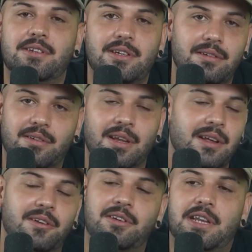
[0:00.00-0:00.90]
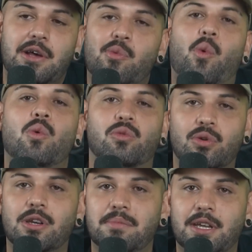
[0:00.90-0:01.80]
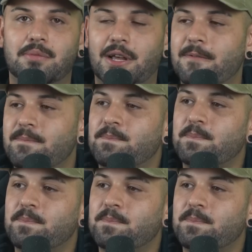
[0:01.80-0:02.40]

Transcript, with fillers: de ter um controle é um mínimo. Né? Serviço né?